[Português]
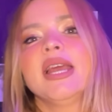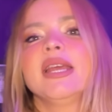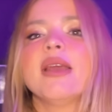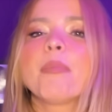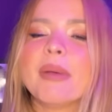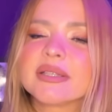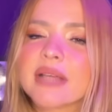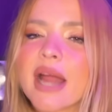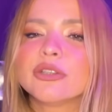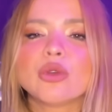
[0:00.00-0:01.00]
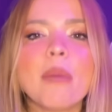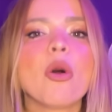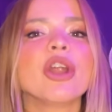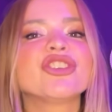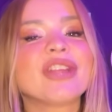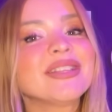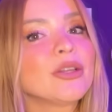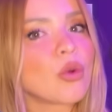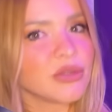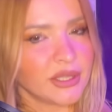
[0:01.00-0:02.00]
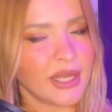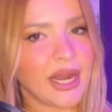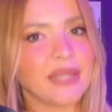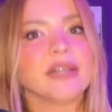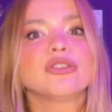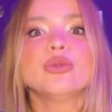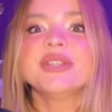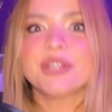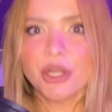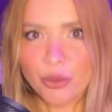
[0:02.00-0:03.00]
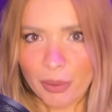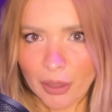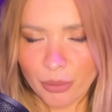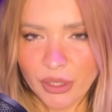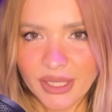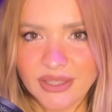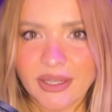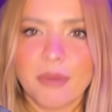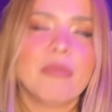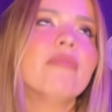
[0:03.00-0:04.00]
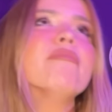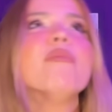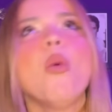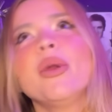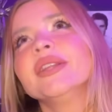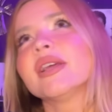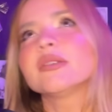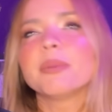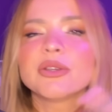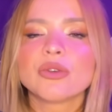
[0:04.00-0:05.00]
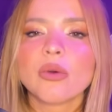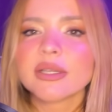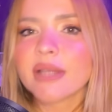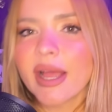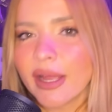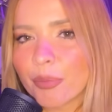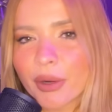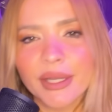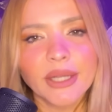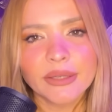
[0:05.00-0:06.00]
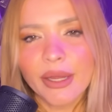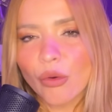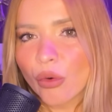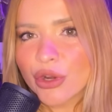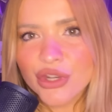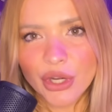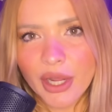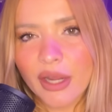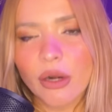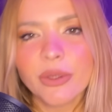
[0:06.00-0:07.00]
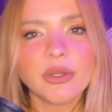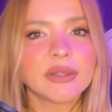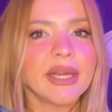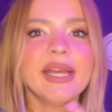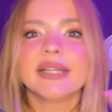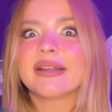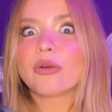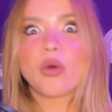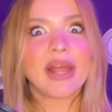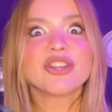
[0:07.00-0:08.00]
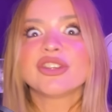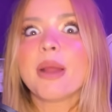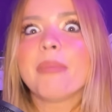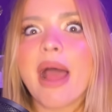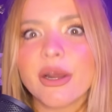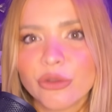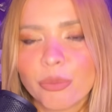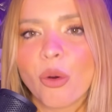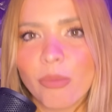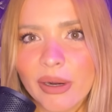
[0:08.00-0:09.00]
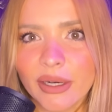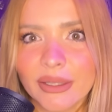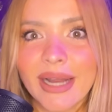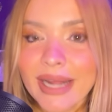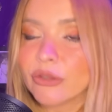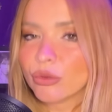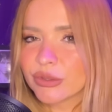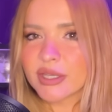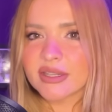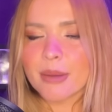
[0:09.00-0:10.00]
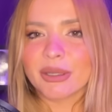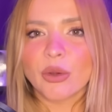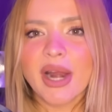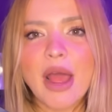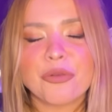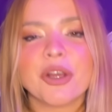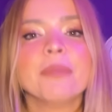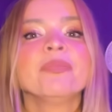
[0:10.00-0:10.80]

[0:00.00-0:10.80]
E apesar de sua morte ter sido considerada suicídio pela polícia, muitas pessoas da época e até hoje, né, incluindo até colegas de trabalho do Paul Byrne na indústria cinematográfica,